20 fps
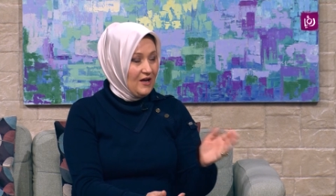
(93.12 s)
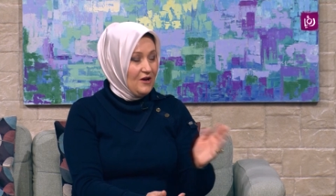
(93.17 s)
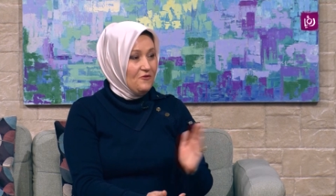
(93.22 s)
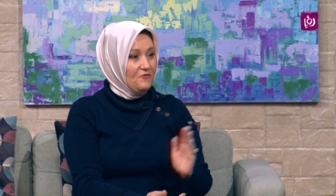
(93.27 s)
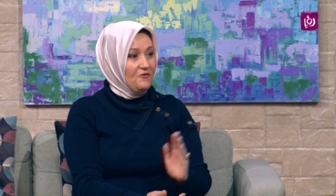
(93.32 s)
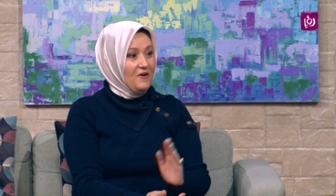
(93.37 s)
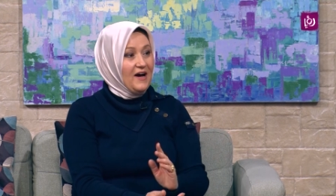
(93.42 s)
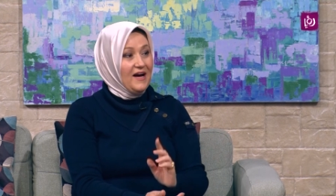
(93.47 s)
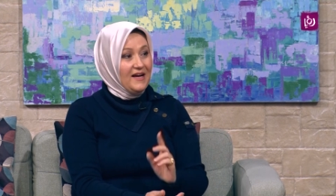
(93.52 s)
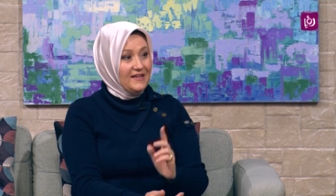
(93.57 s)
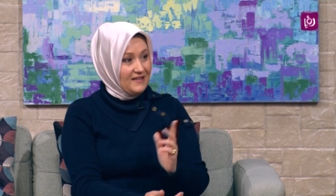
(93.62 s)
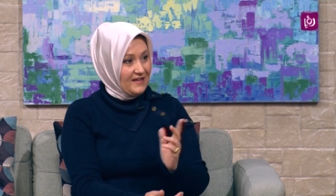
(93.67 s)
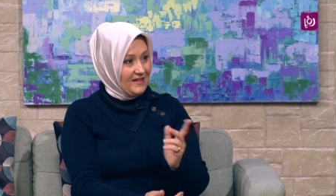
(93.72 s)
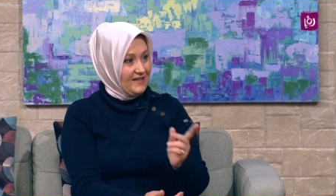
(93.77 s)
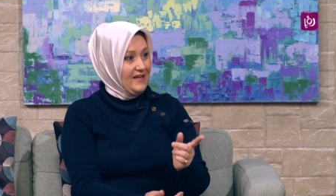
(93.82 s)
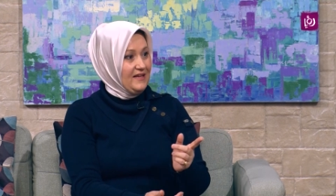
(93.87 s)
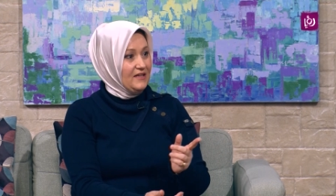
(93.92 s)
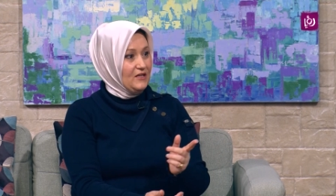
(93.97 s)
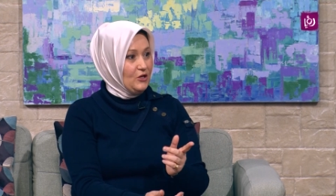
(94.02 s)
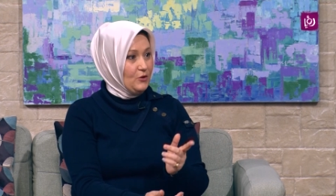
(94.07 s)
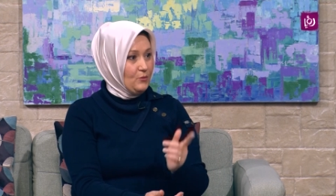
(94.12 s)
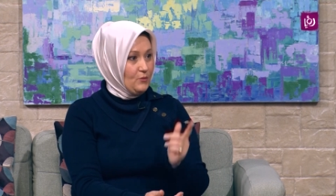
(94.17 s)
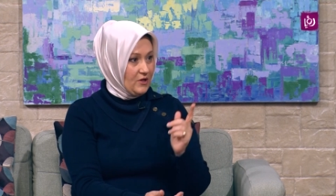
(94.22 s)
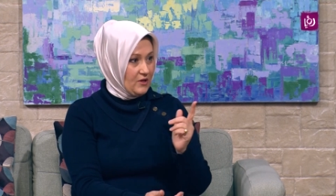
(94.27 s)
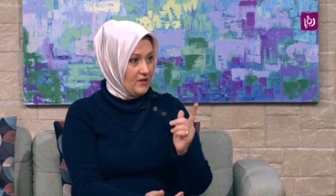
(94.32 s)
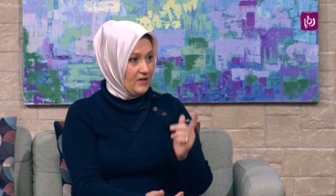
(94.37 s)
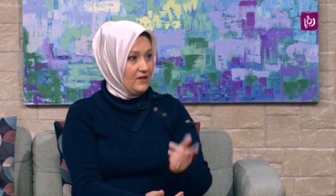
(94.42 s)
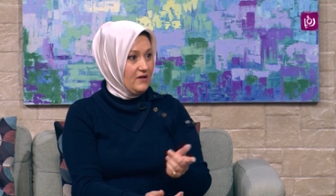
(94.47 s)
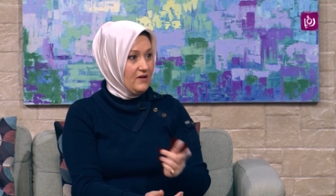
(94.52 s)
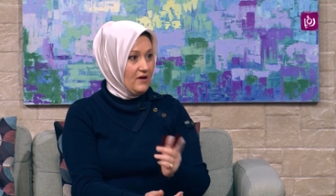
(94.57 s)
فهذا يعني
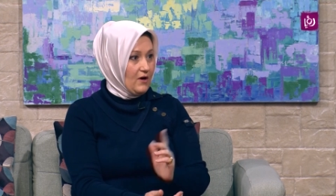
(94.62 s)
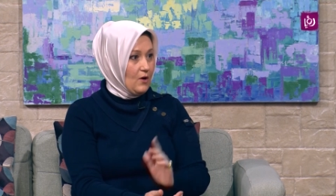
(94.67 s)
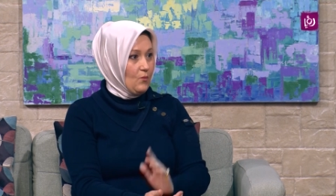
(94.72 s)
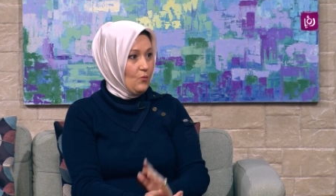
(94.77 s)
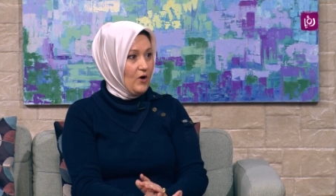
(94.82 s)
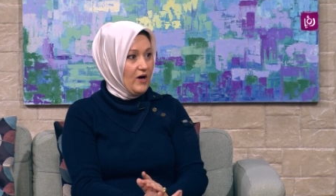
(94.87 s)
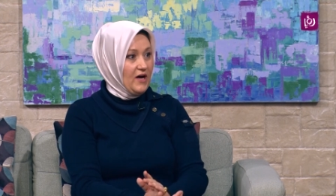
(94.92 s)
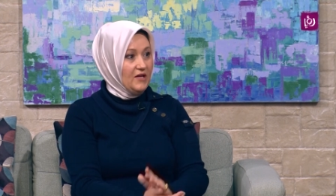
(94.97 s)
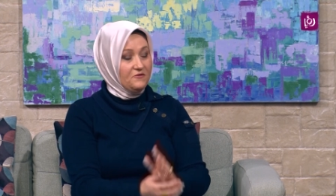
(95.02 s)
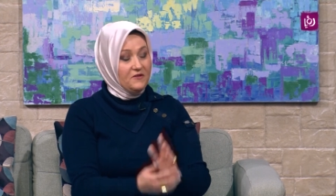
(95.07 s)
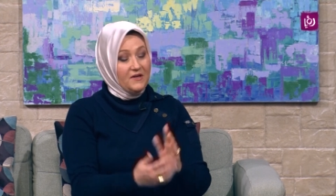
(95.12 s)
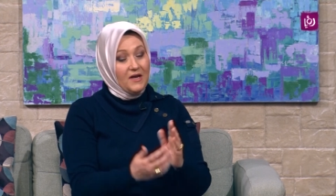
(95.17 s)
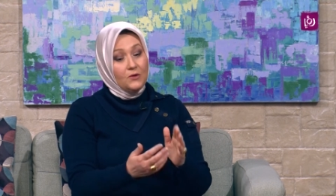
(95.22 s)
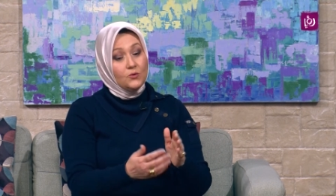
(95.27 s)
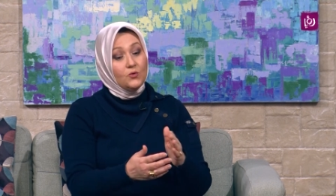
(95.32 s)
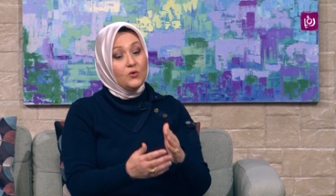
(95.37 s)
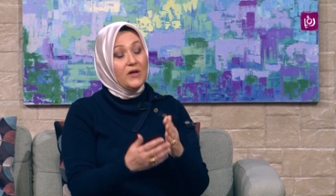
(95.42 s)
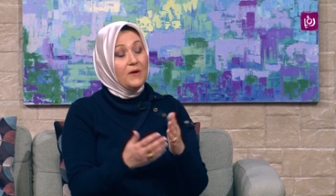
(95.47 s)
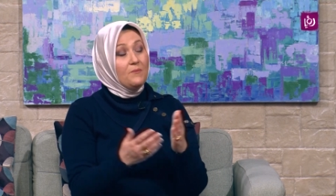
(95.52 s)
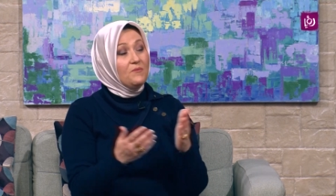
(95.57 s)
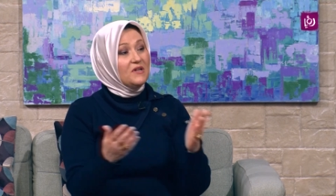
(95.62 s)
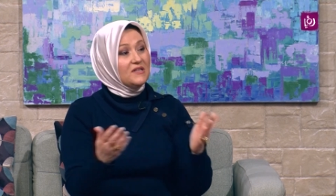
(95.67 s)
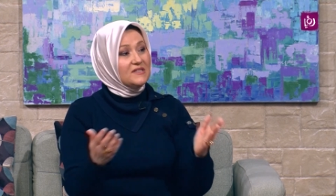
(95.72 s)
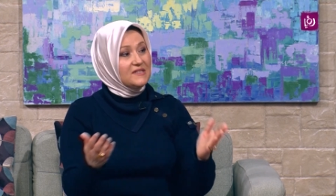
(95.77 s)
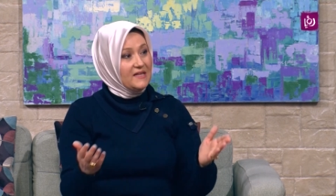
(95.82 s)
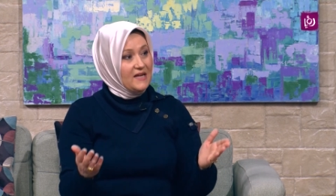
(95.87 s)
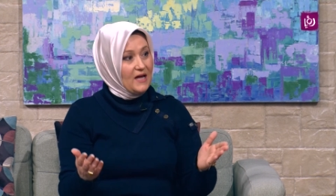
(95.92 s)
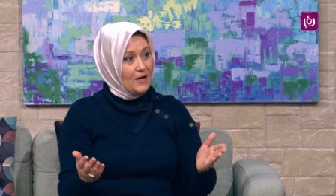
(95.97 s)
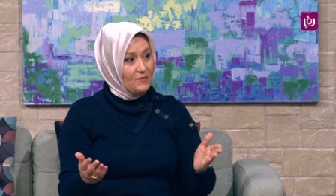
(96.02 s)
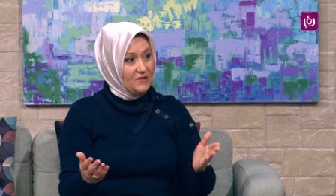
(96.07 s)
رقم واحد فنحن لم
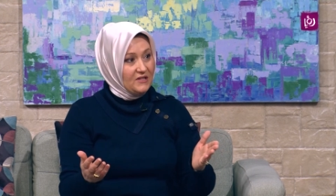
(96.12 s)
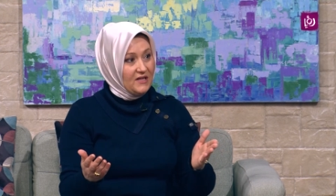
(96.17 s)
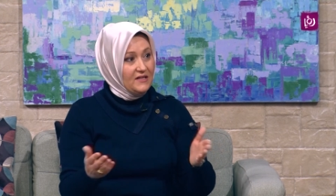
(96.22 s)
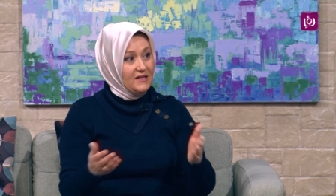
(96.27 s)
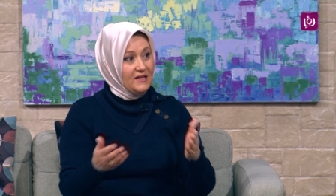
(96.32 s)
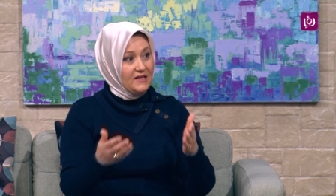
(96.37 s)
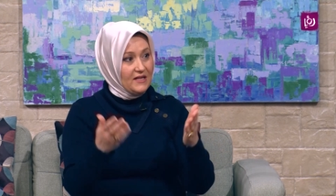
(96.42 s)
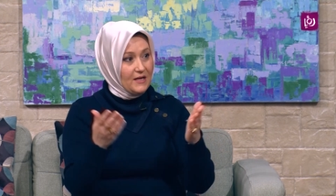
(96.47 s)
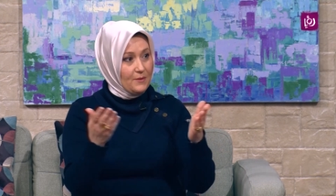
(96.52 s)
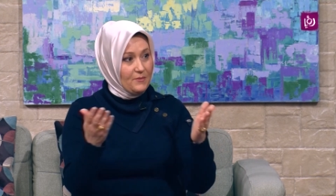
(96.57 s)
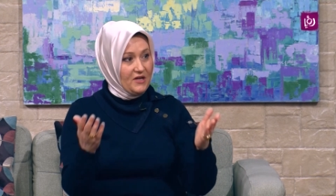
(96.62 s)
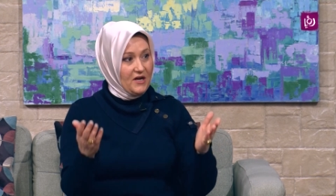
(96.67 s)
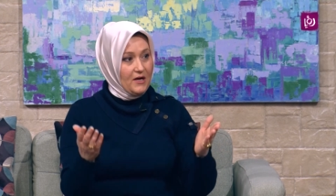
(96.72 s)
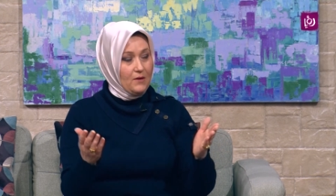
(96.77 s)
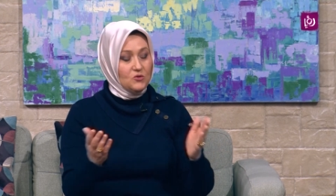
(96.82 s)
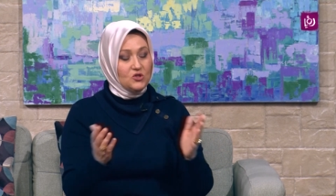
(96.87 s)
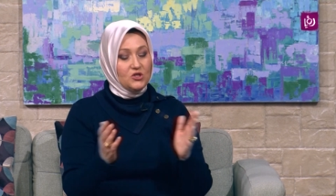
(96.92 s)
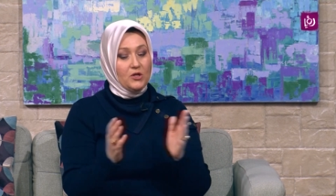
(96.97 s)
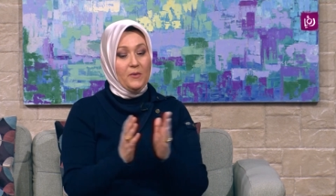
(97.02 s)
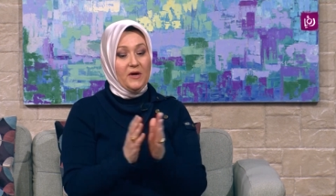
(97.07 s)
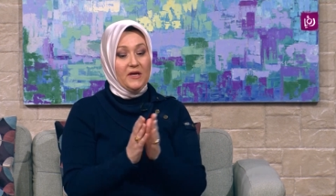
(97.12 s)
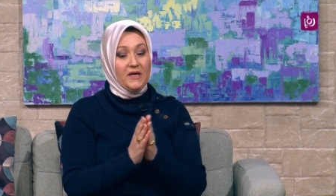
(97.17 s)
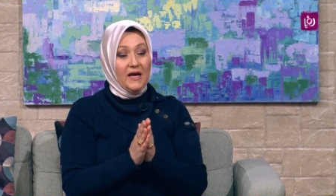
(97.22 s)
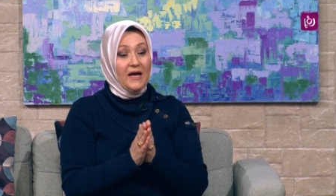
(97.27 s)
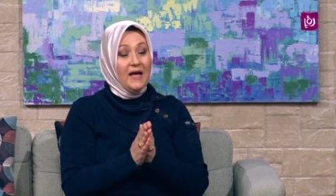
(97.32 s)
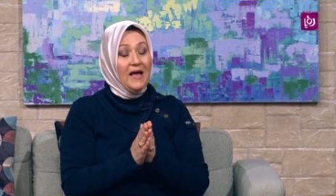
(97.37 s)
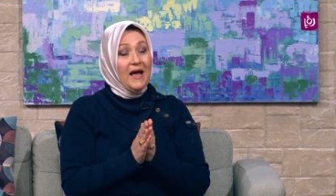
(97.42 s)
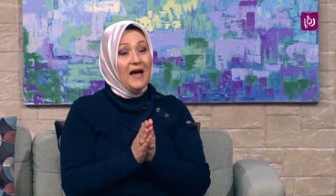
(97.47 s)
نصل ابدا الى مناعه مجتمعيه